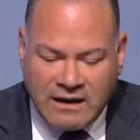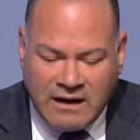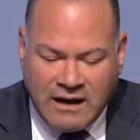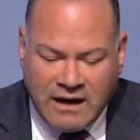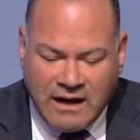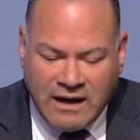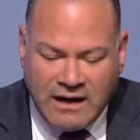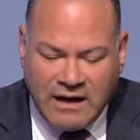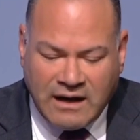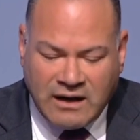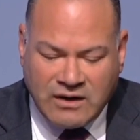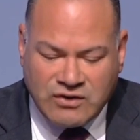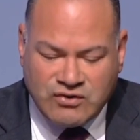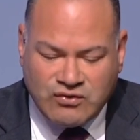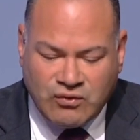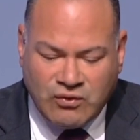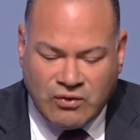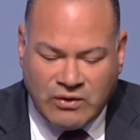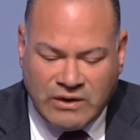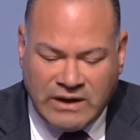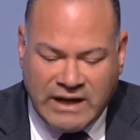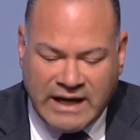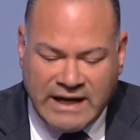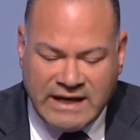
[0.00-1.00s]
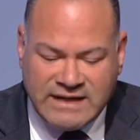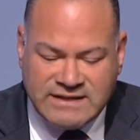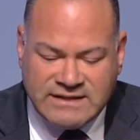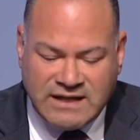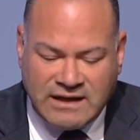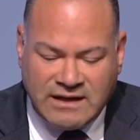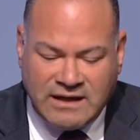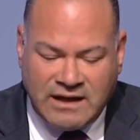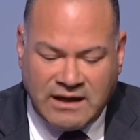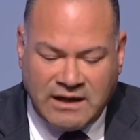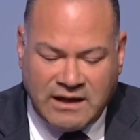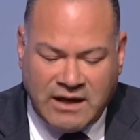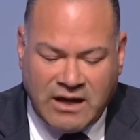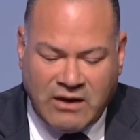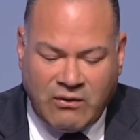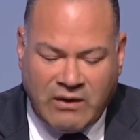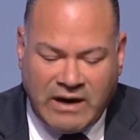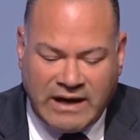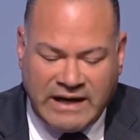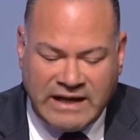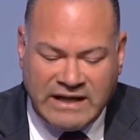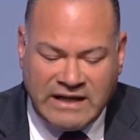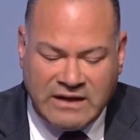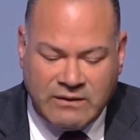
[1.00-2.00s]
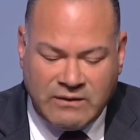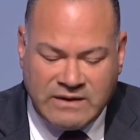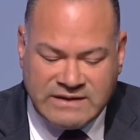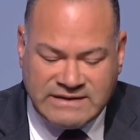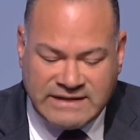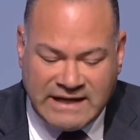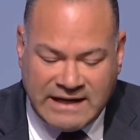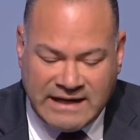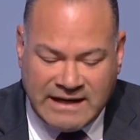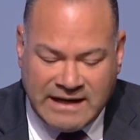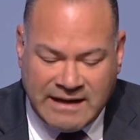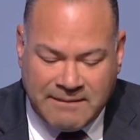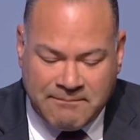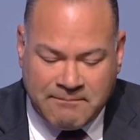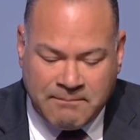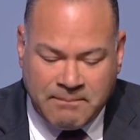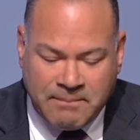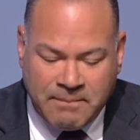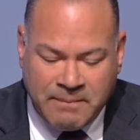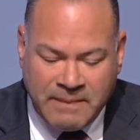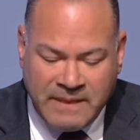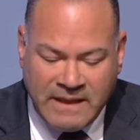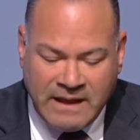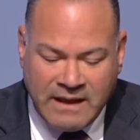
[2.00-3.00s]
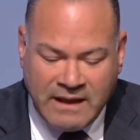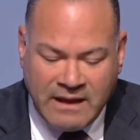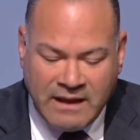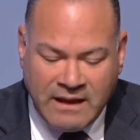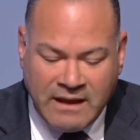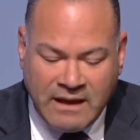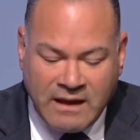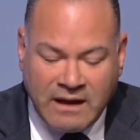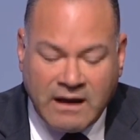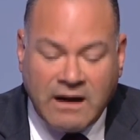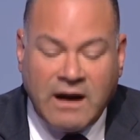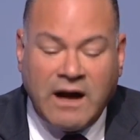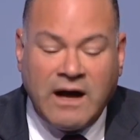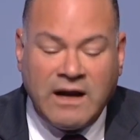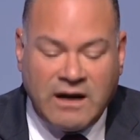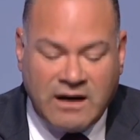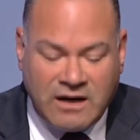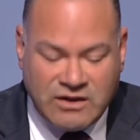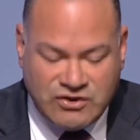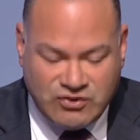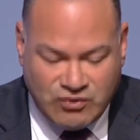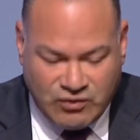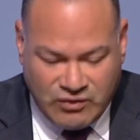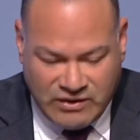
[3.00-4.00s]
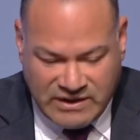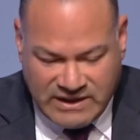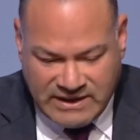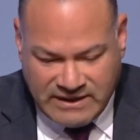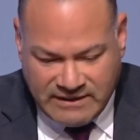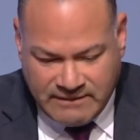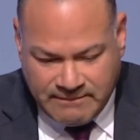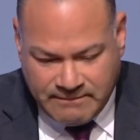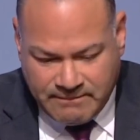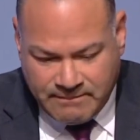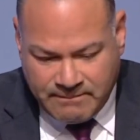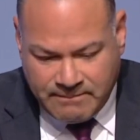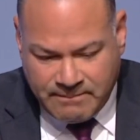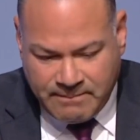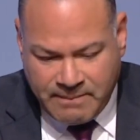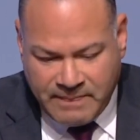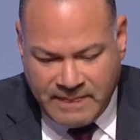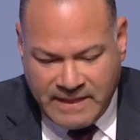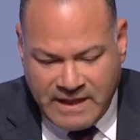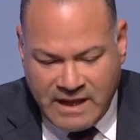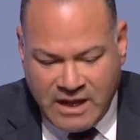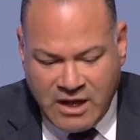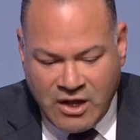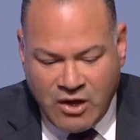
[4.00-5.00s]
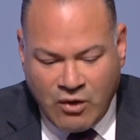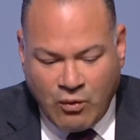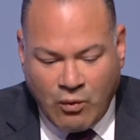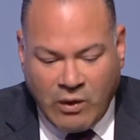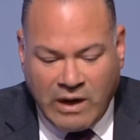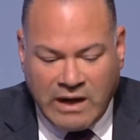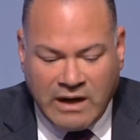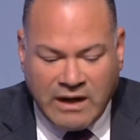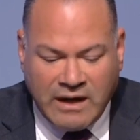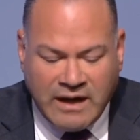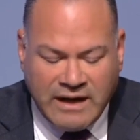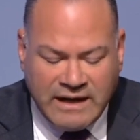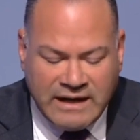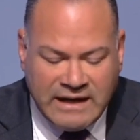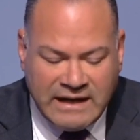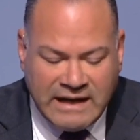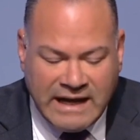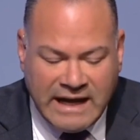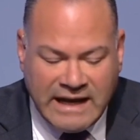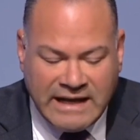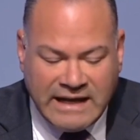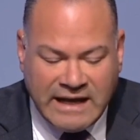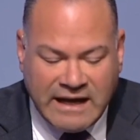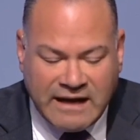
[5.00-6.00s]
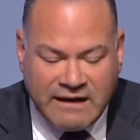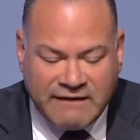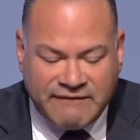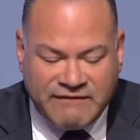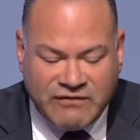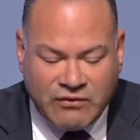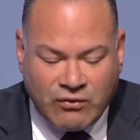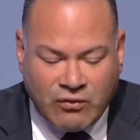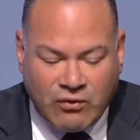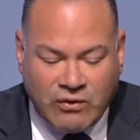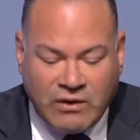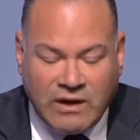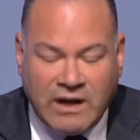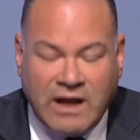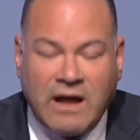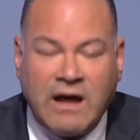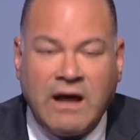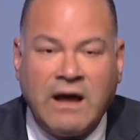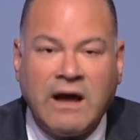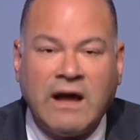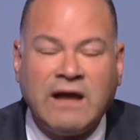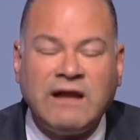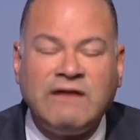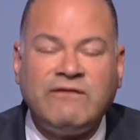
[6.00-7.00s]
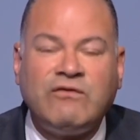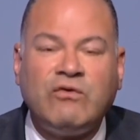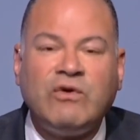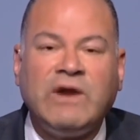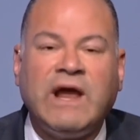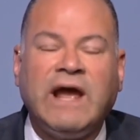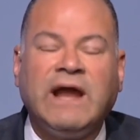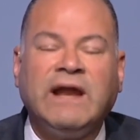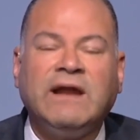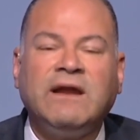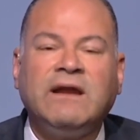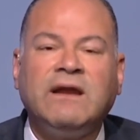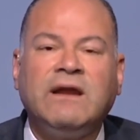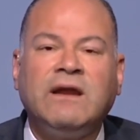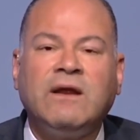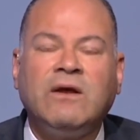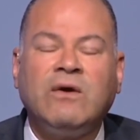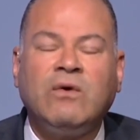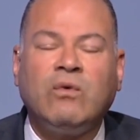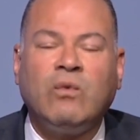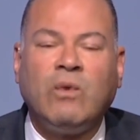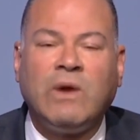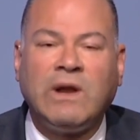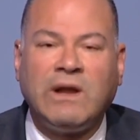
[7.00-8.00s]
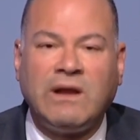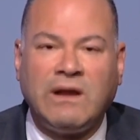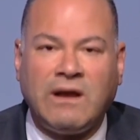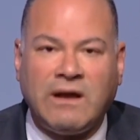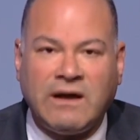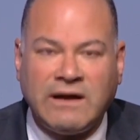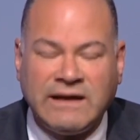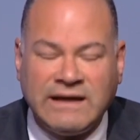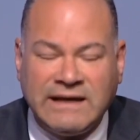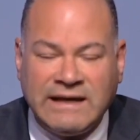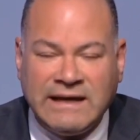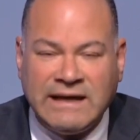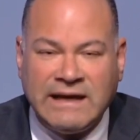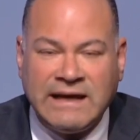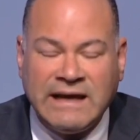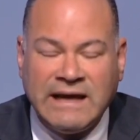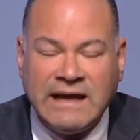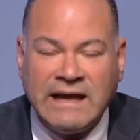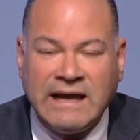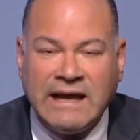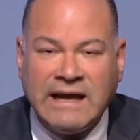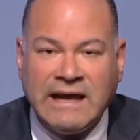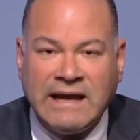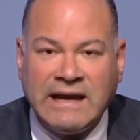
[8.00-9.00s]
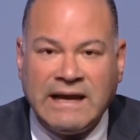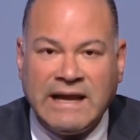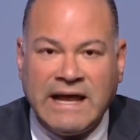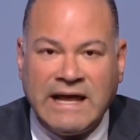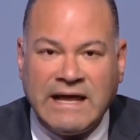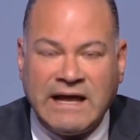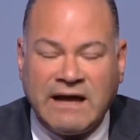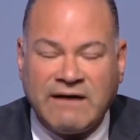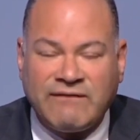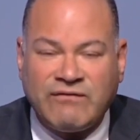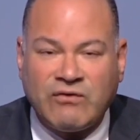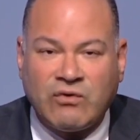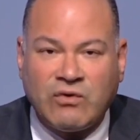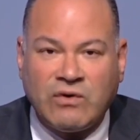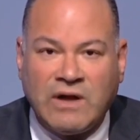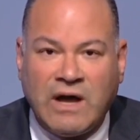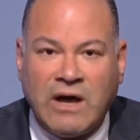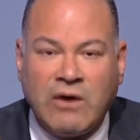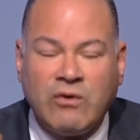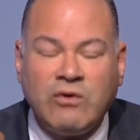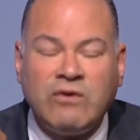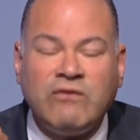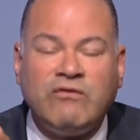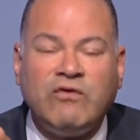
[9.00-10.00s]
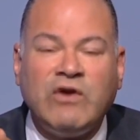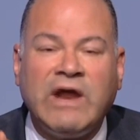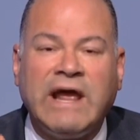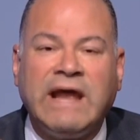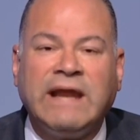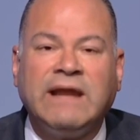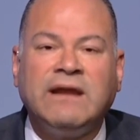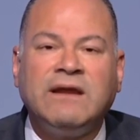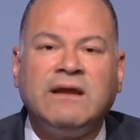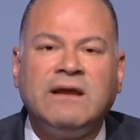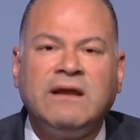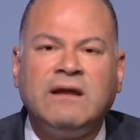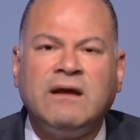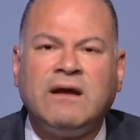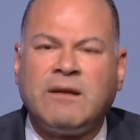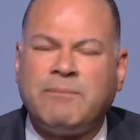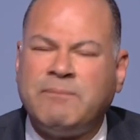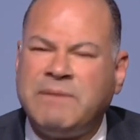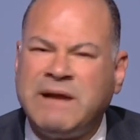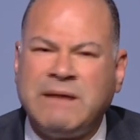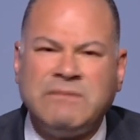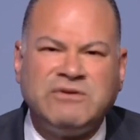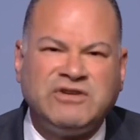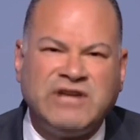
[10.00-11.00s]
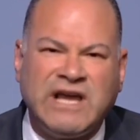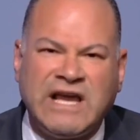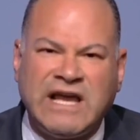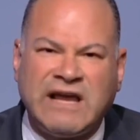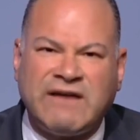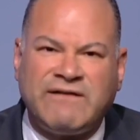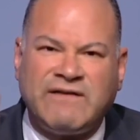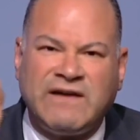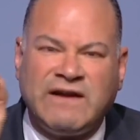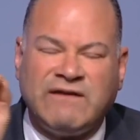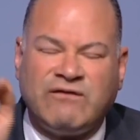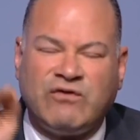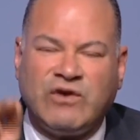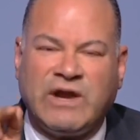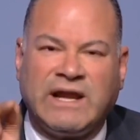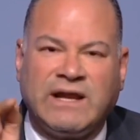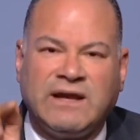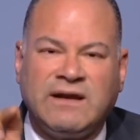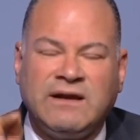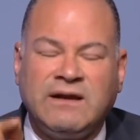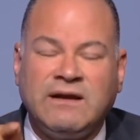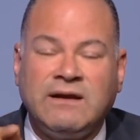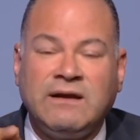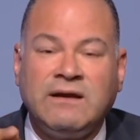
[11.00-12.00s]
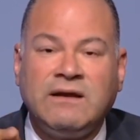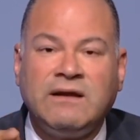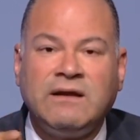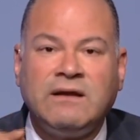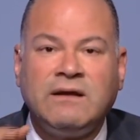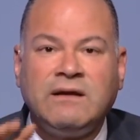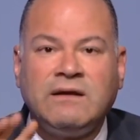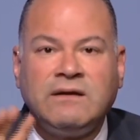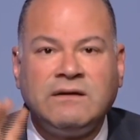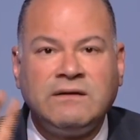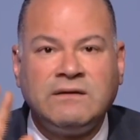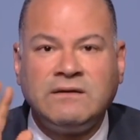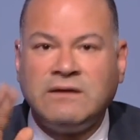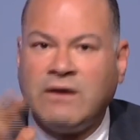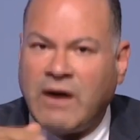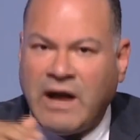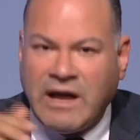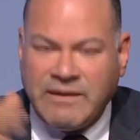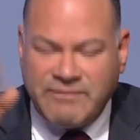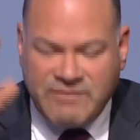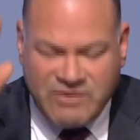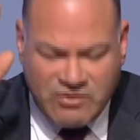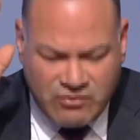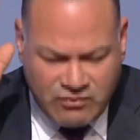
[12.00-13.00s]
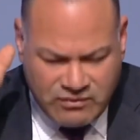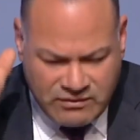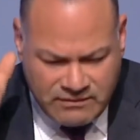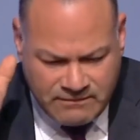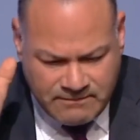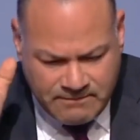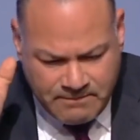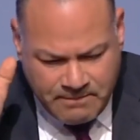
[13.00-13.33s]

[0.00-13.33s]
قال رسول الله صلى الله عليه وسلم قال رجل والله لا يغفر الله لفلان والله لا يغفر الله لفلان ربنا مش هيغفر لفلان ده واحد بيقول